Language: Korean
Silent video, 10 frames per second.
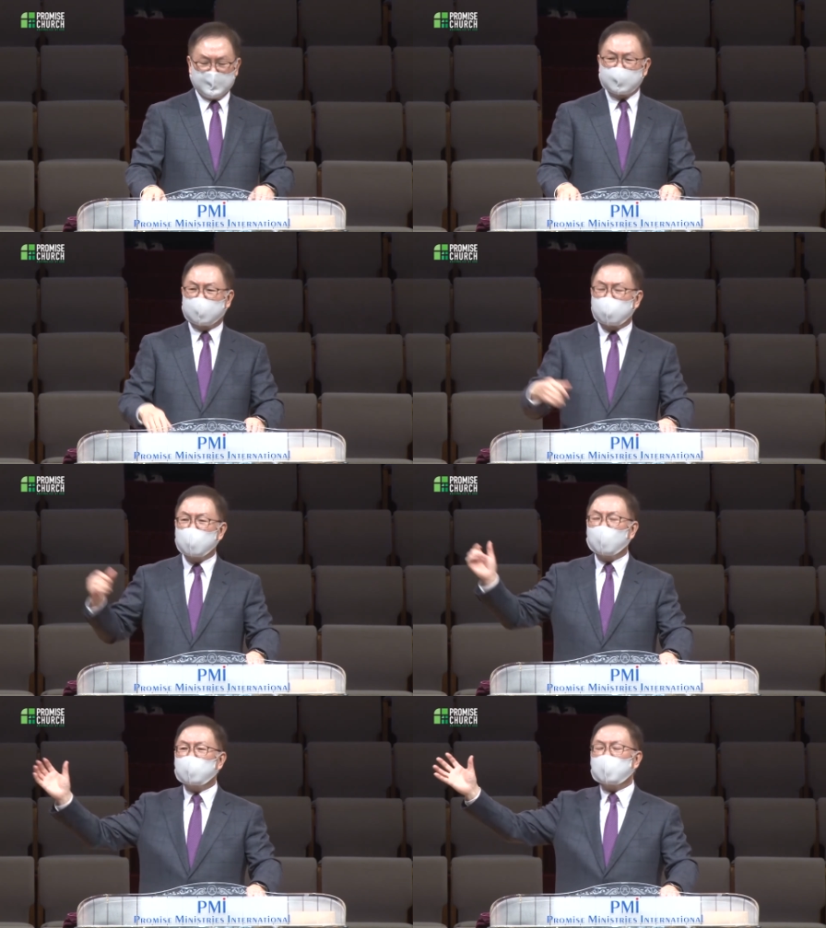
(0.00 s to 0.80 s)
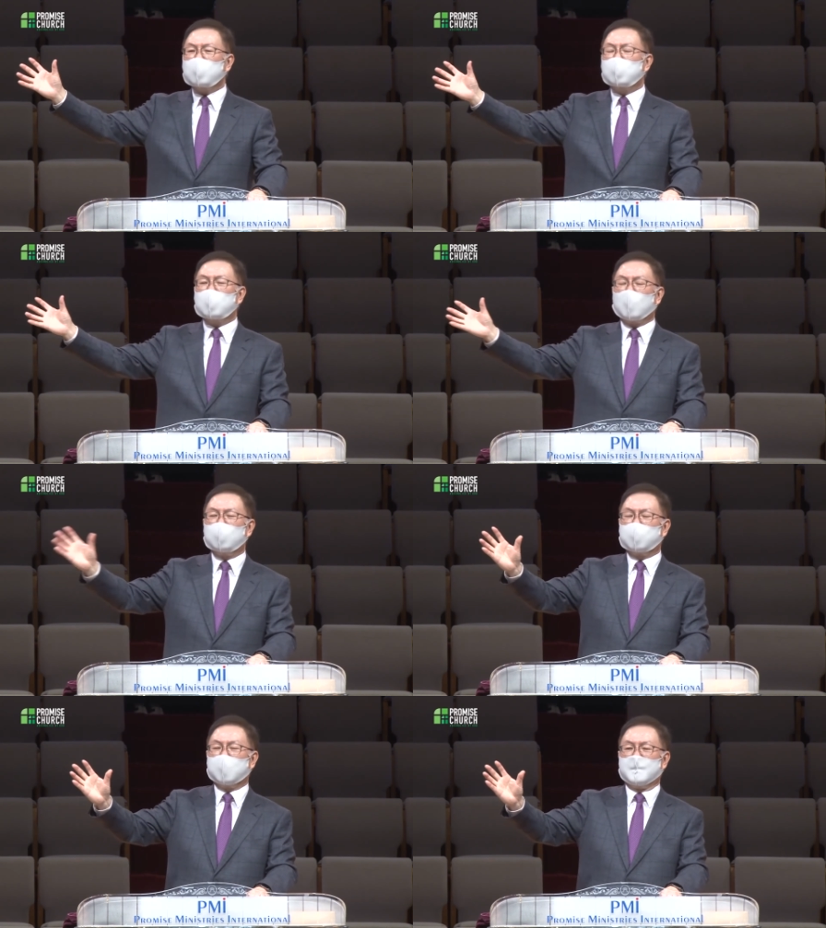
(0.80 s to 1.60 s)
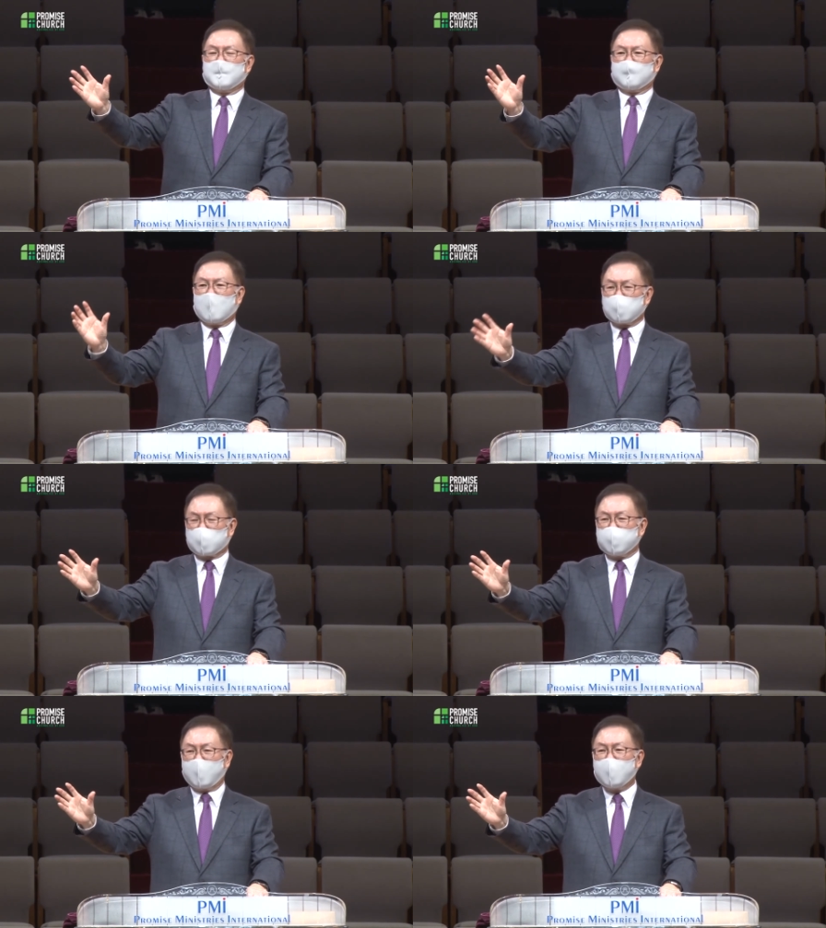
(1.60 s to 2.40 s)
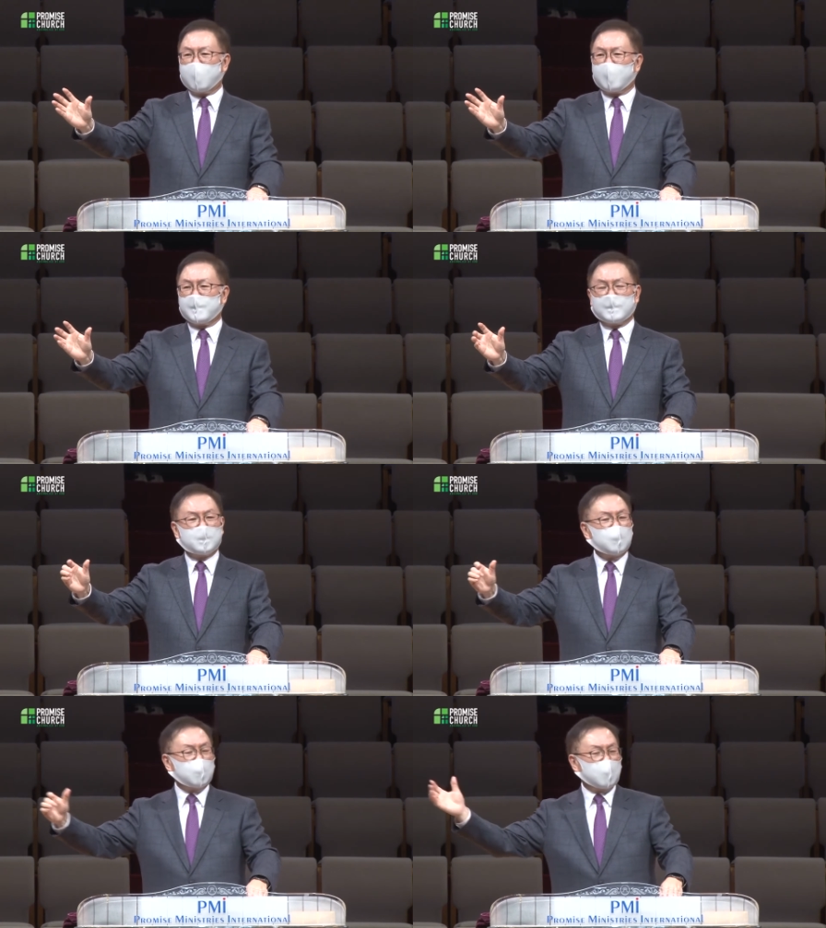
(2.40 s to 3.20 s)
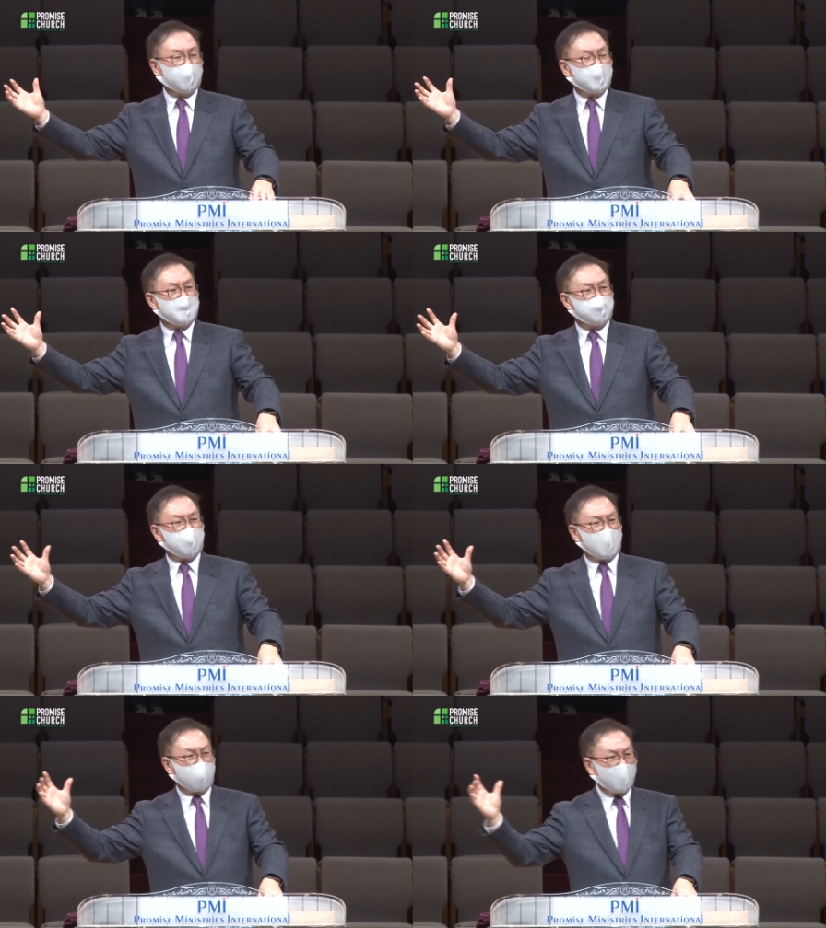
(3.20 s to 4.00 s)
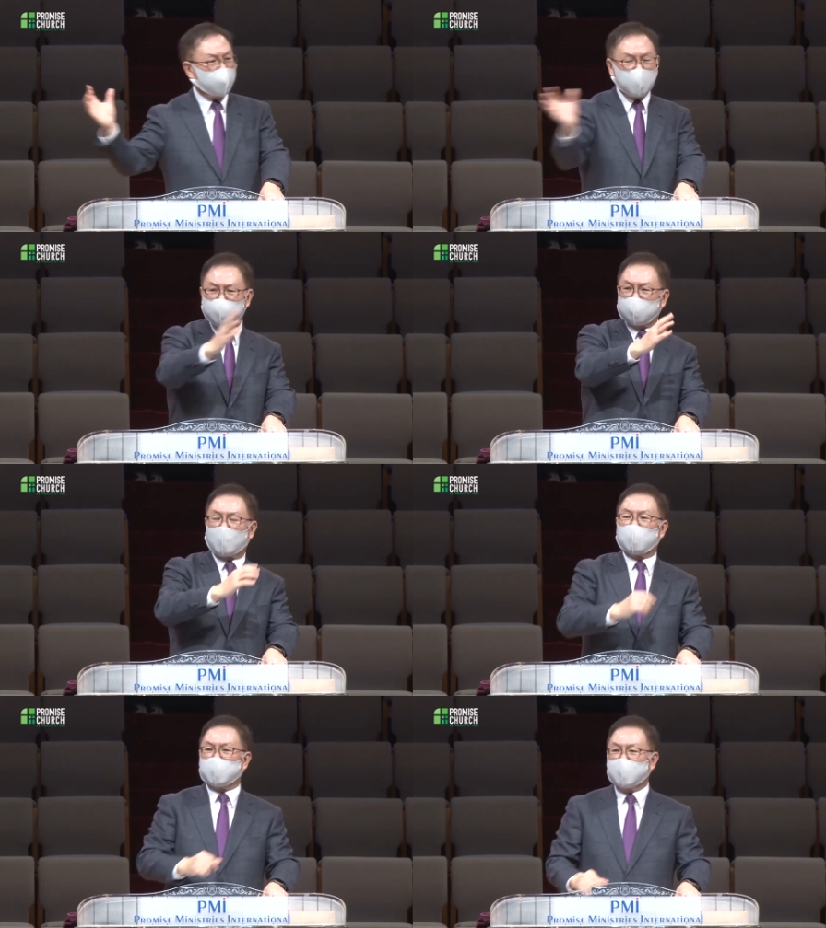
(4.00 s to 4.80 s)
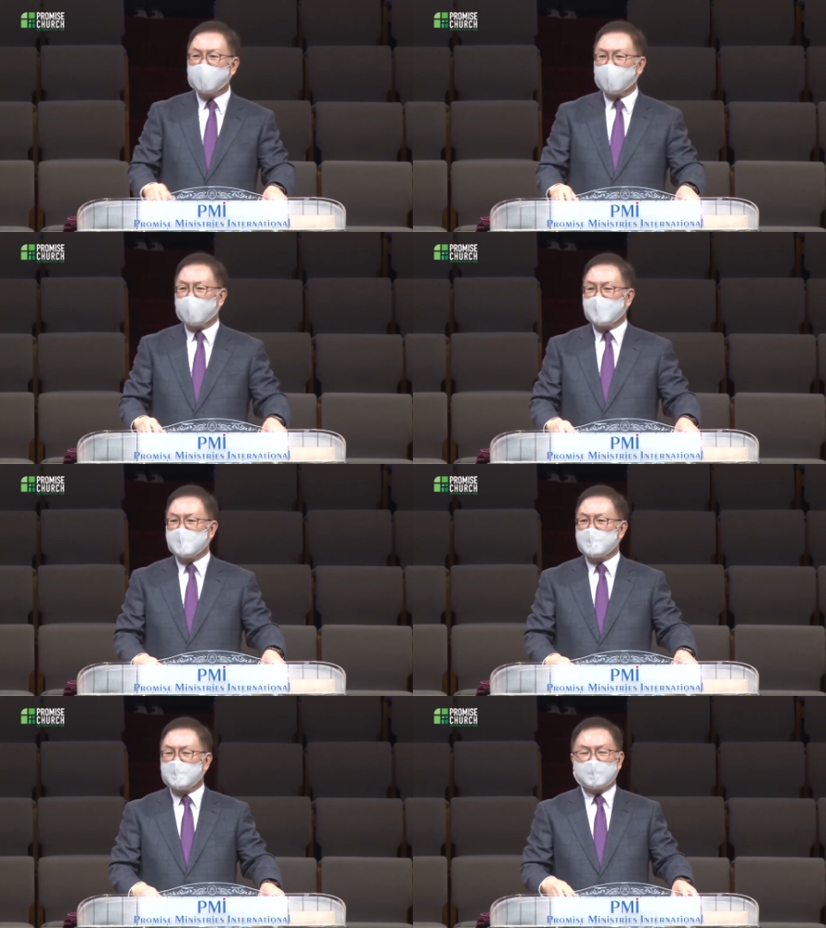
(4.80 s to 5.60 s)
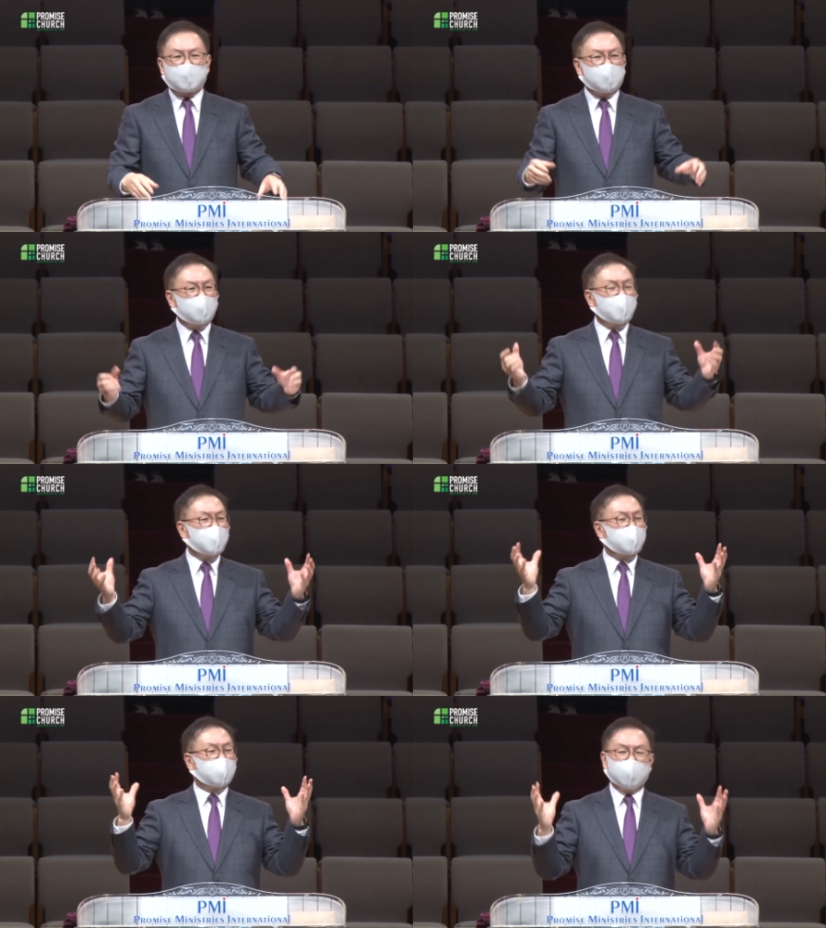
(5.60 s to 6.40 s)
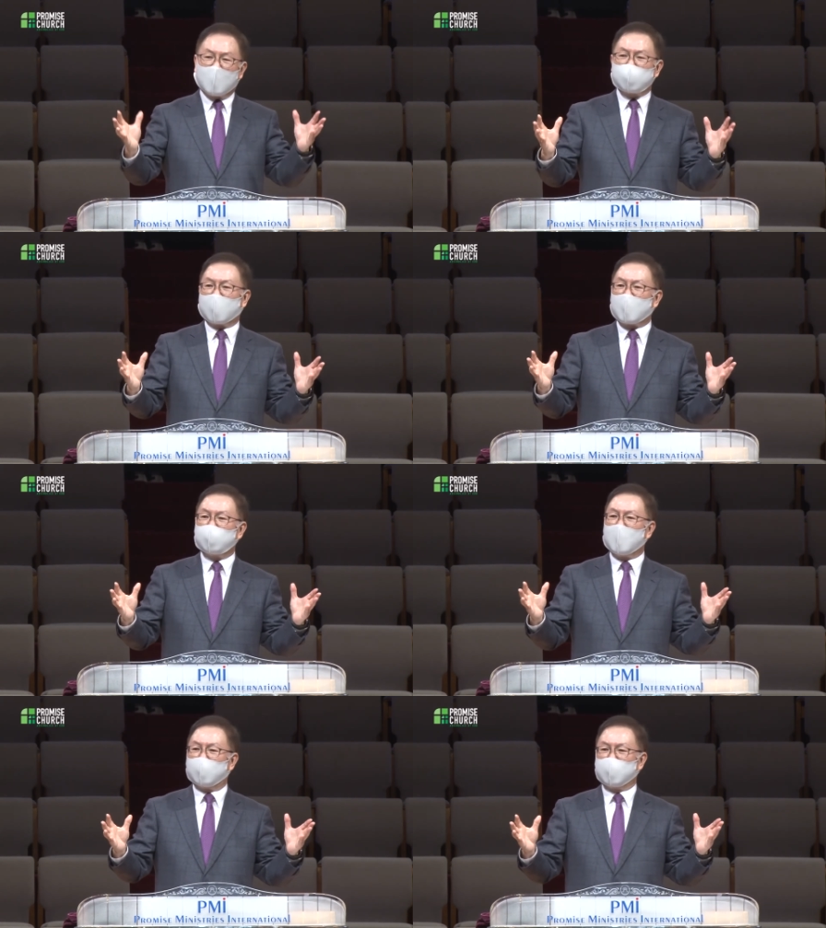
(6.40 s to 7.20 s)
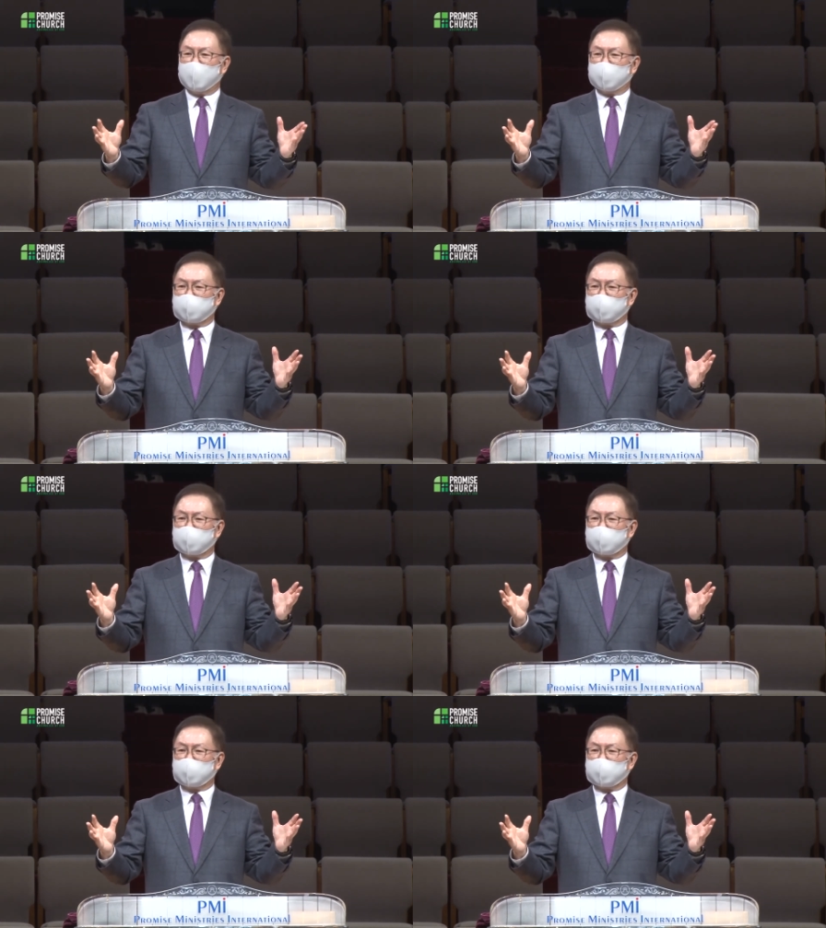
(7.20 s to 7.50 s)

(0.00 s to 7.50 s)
그 정도 뜨거운 날씨에 이제 바람이 불어오는데 이거는 그냥 바람이 아니에요.